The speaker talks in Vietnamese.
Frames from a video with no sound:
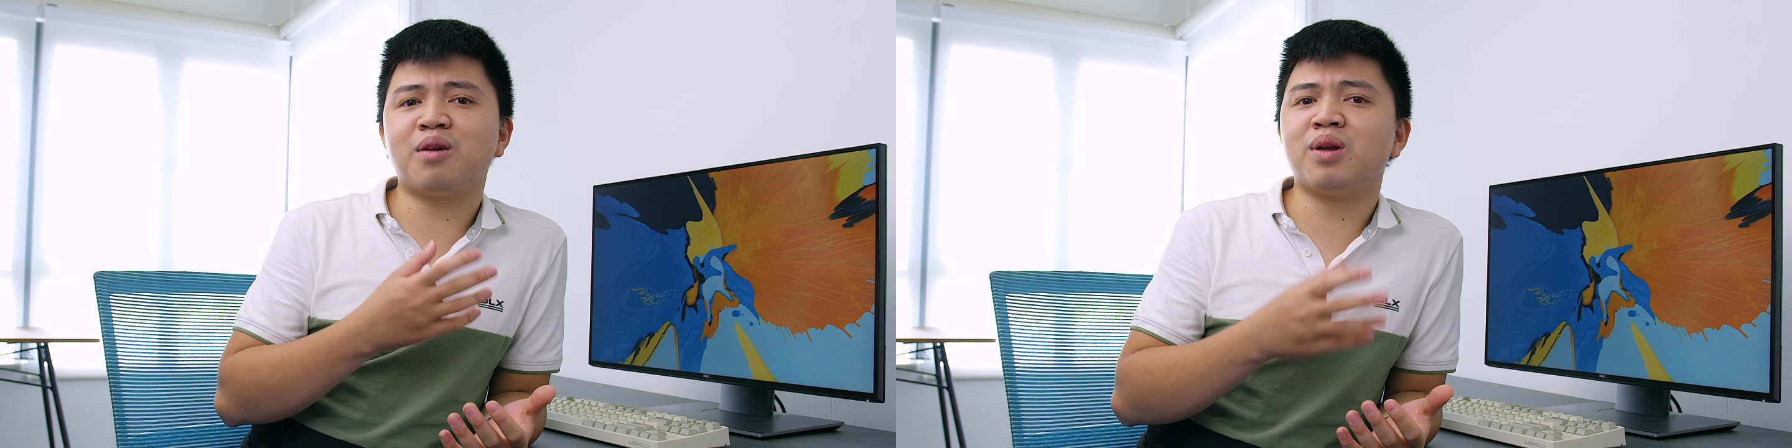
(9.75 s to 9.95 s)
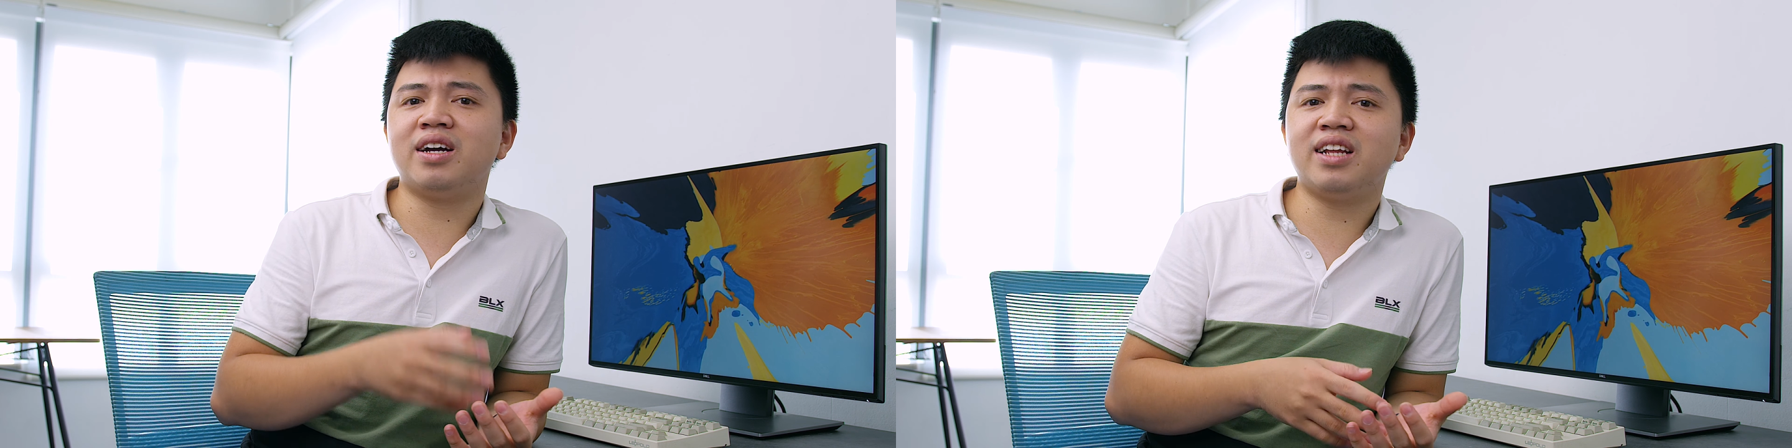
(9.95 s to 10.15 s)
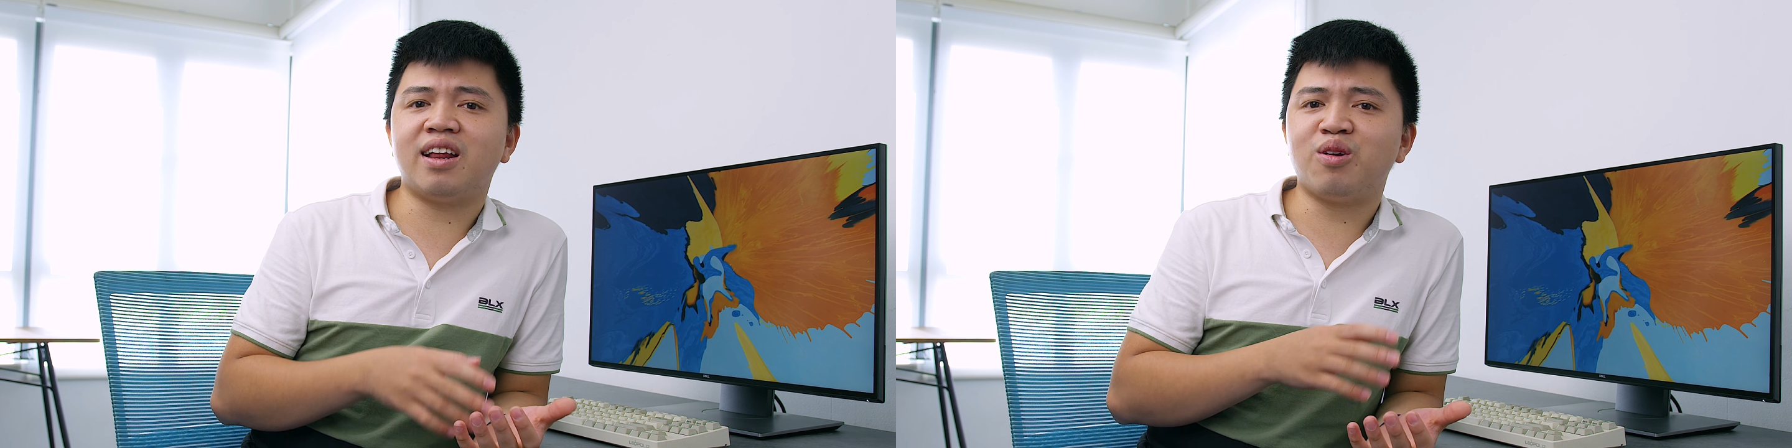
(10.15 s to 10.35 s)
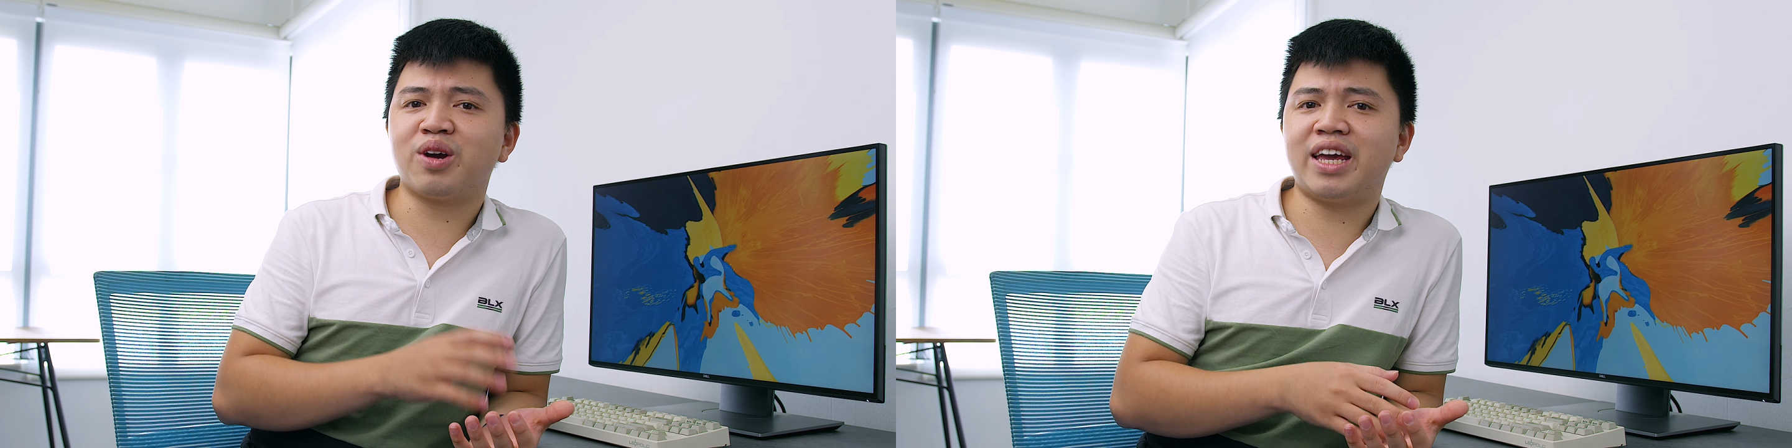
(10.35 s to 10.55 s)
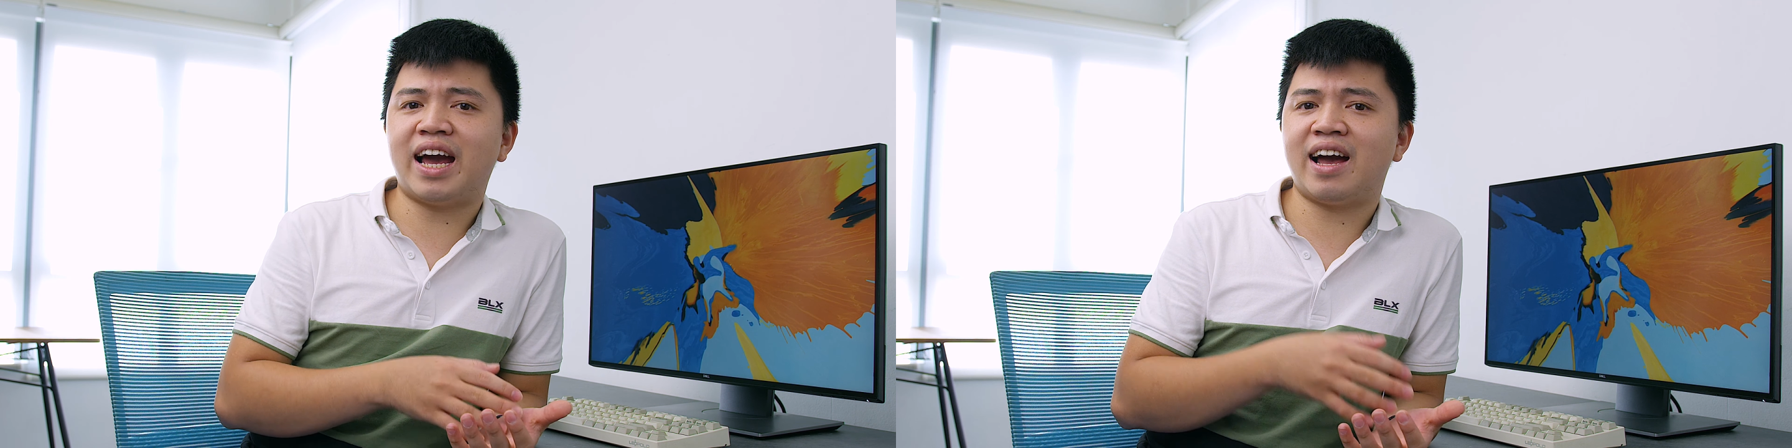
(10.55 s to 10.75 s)
ông lớn như là
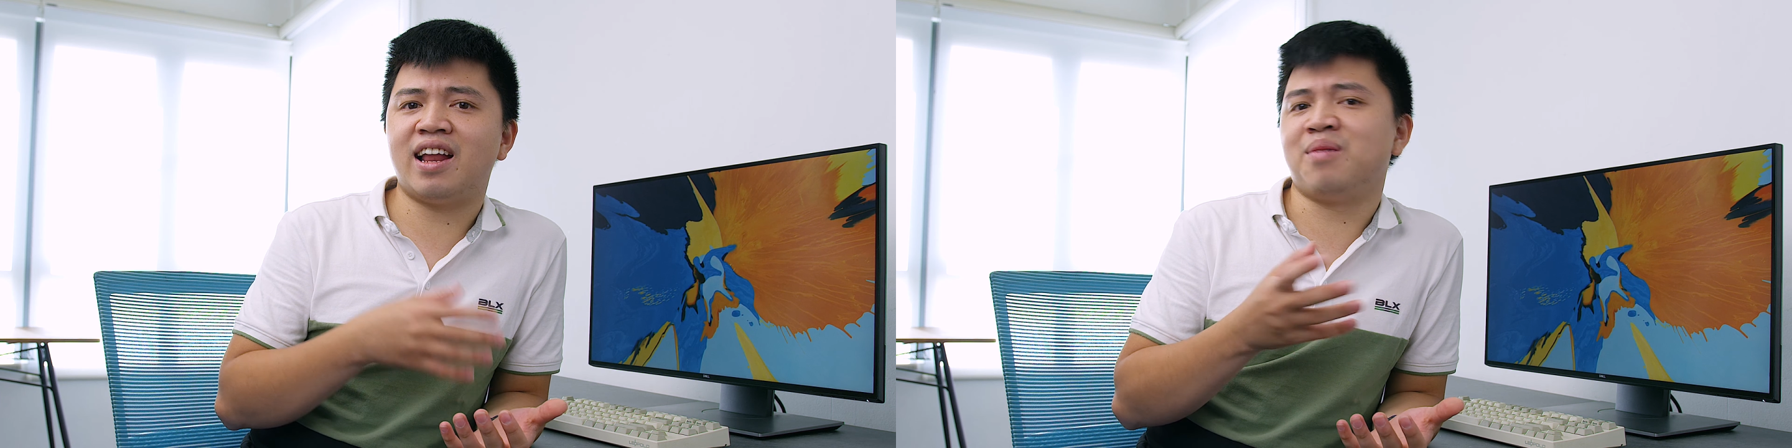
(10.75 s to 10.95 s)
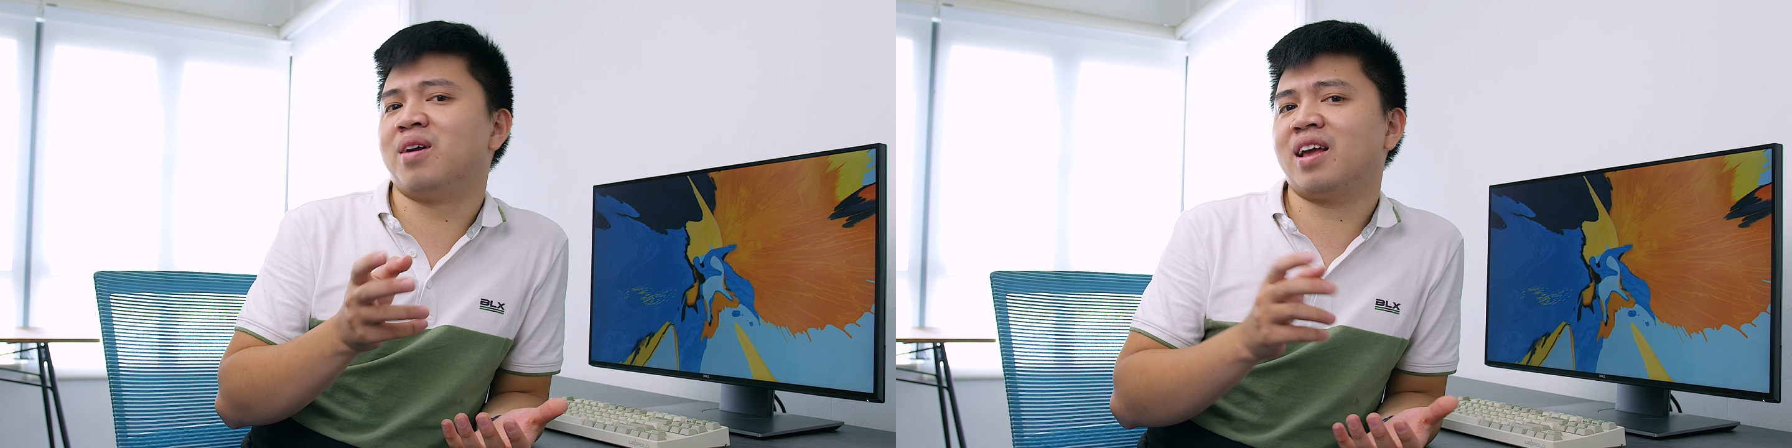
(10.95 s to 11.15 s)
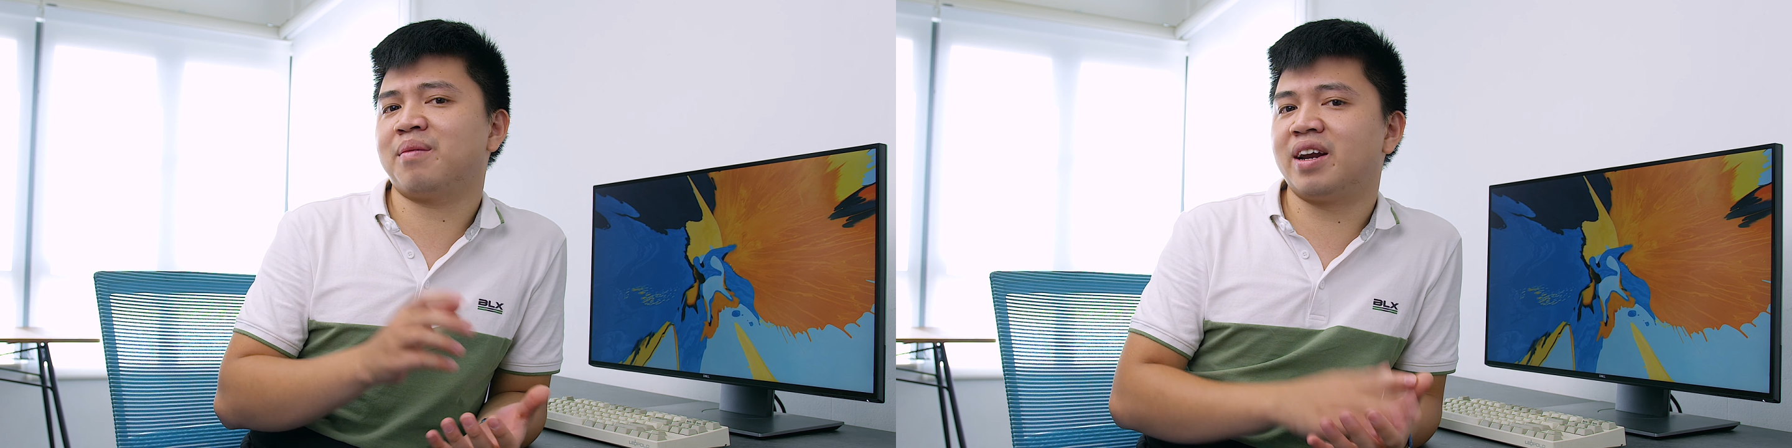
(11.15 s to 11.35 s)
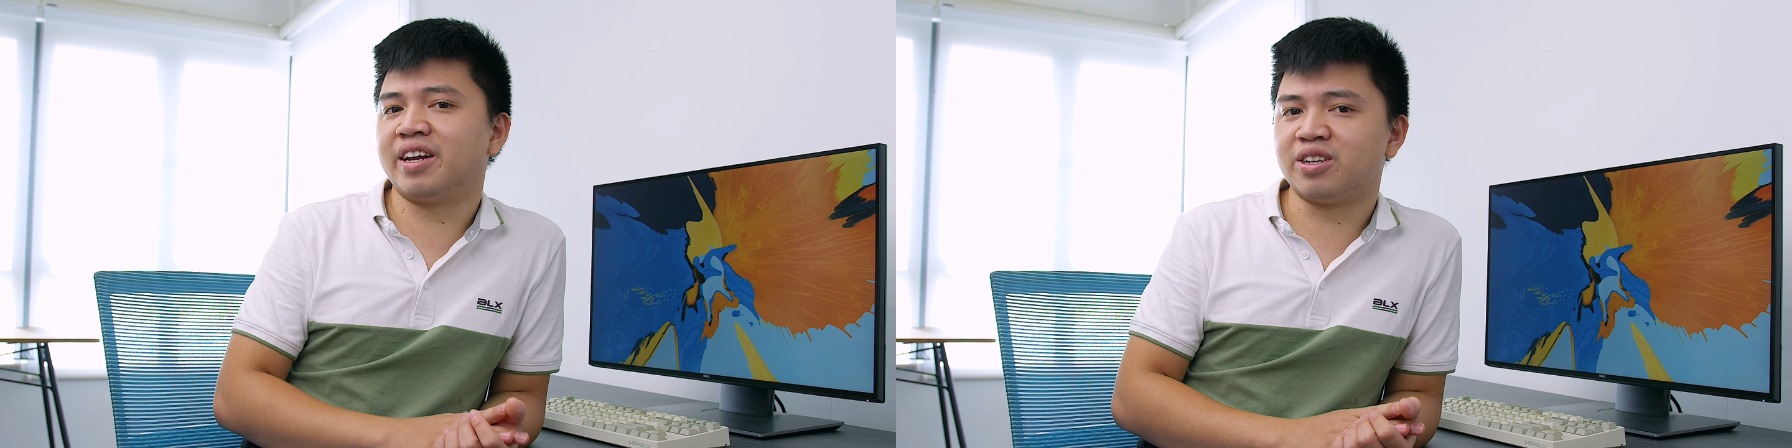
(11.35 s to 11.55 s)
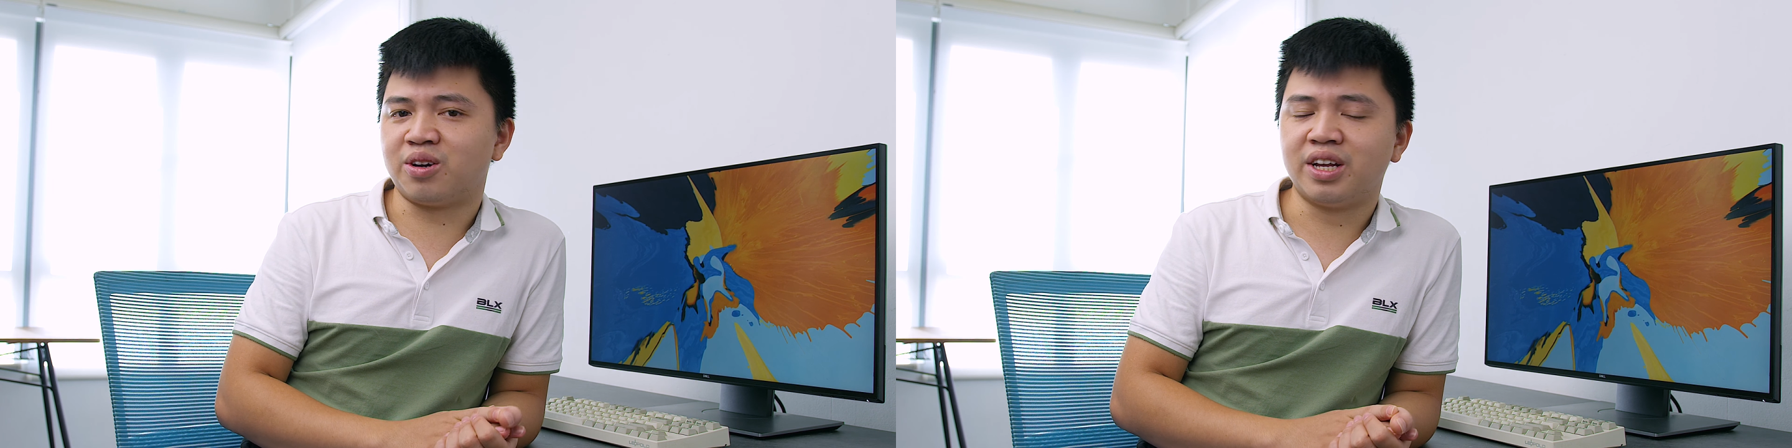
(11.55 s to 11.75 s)
Nokia hay là
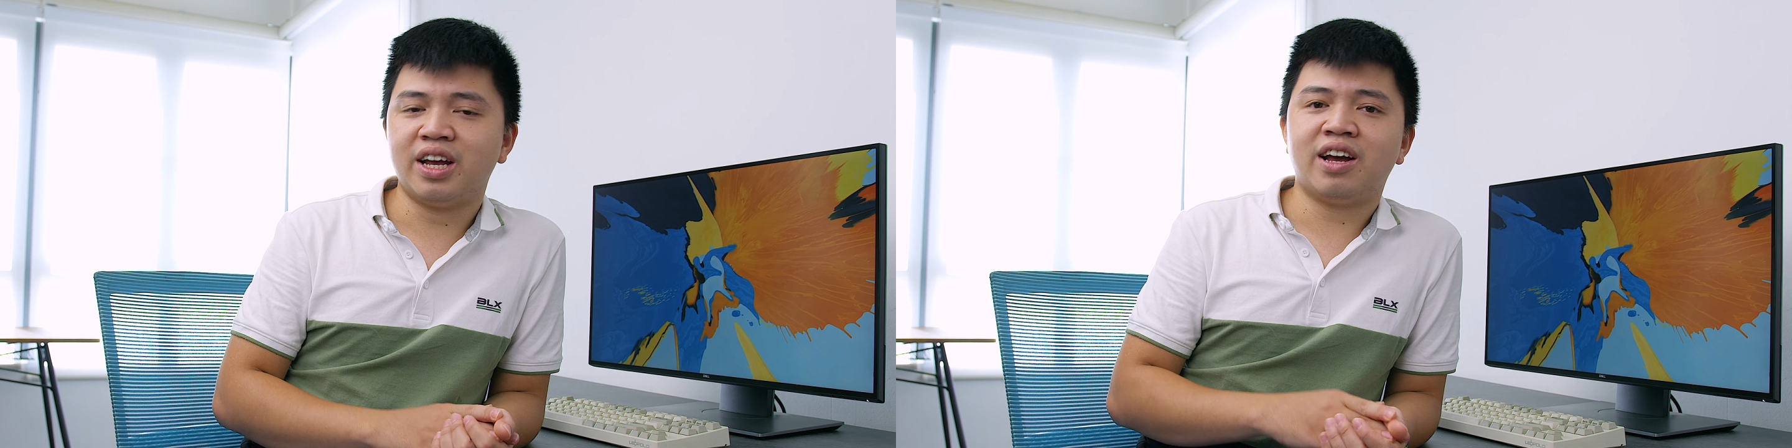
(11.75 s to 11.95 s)
Blackberry rồi.